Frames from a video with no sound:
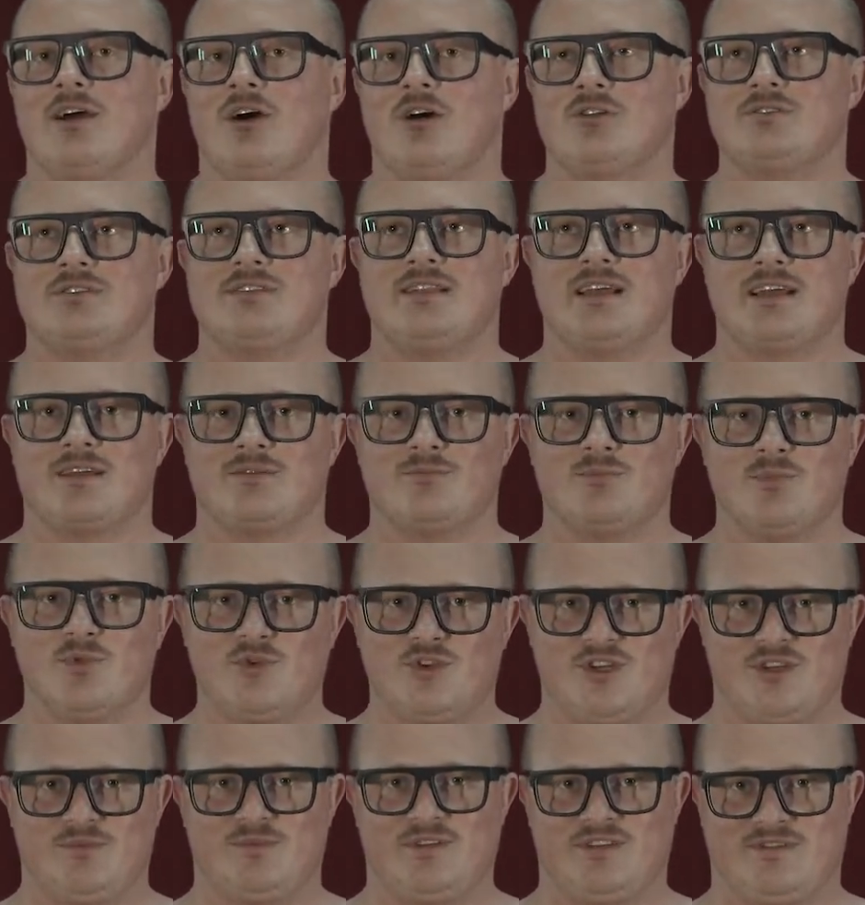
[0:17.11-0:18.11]
Oddech
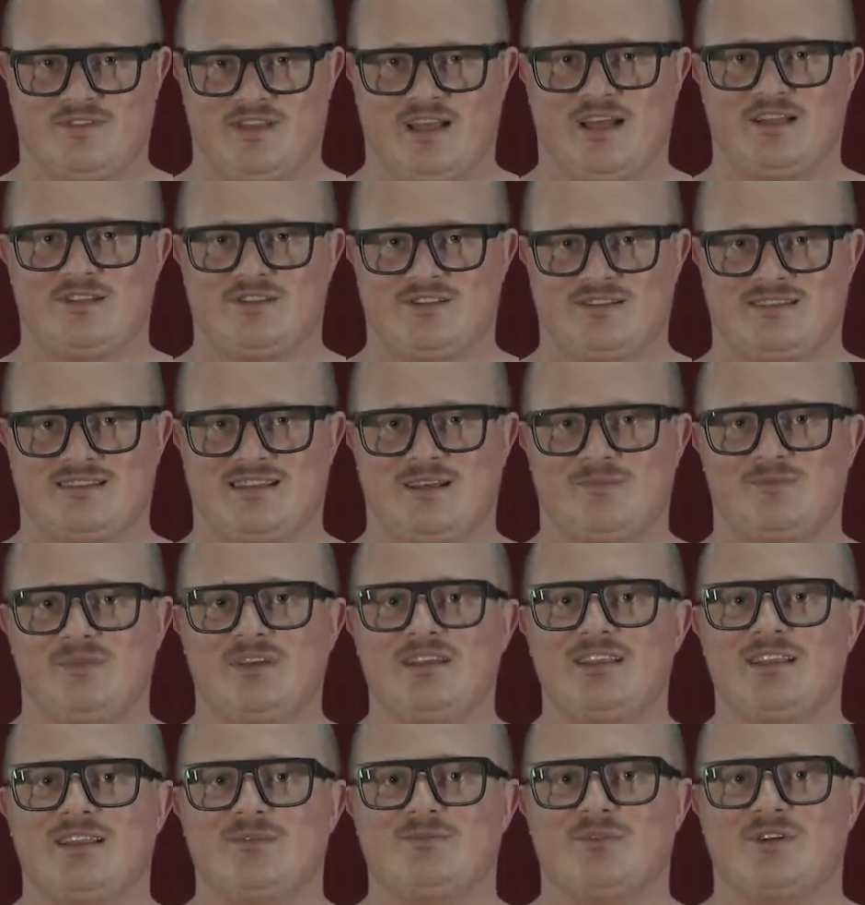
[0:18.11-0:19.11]
musi być w teatrze
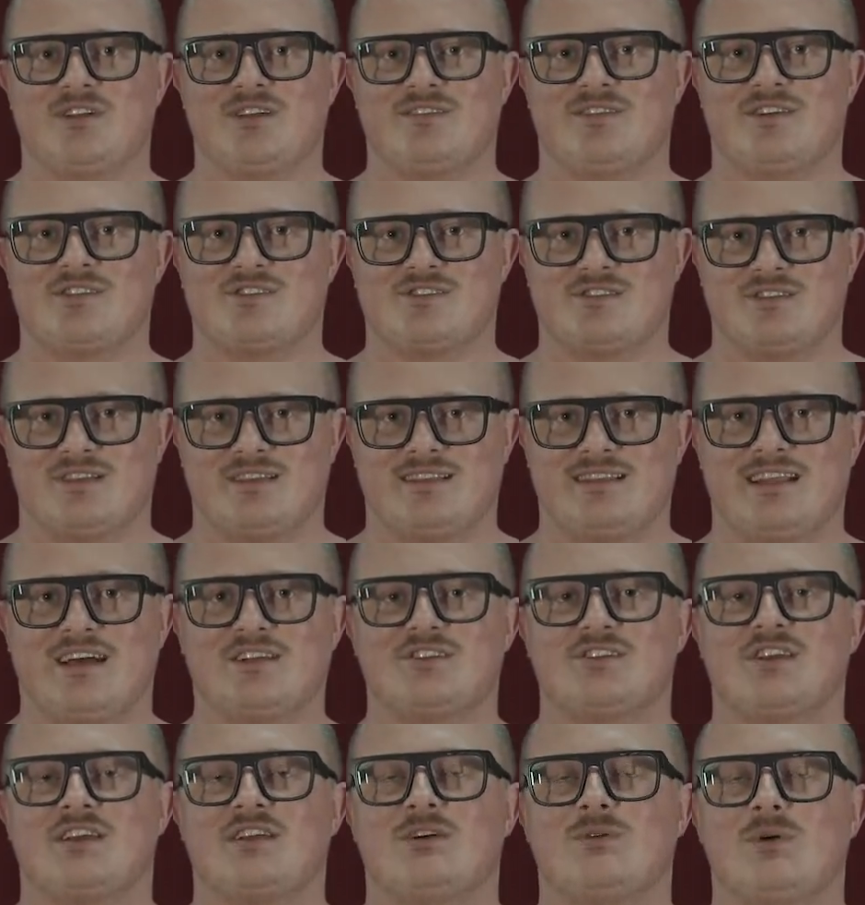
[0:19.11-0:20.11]
stabilny, ponieważ
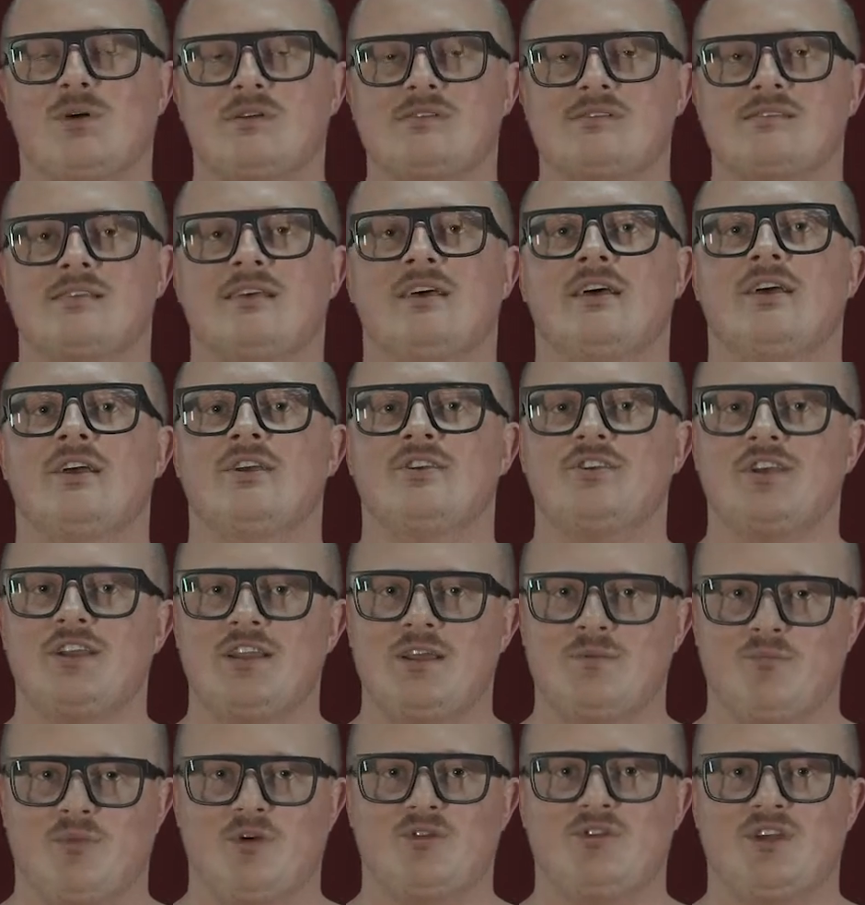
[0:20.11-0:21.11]
inaczej głos się
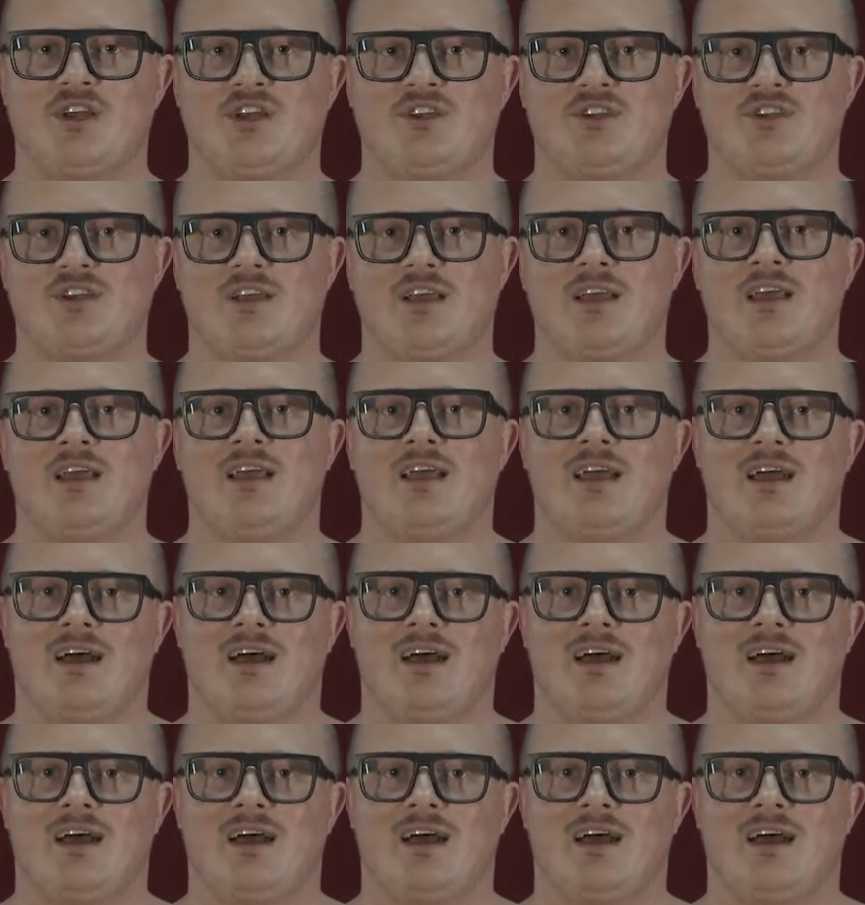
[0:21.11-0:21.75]
nie poniesie,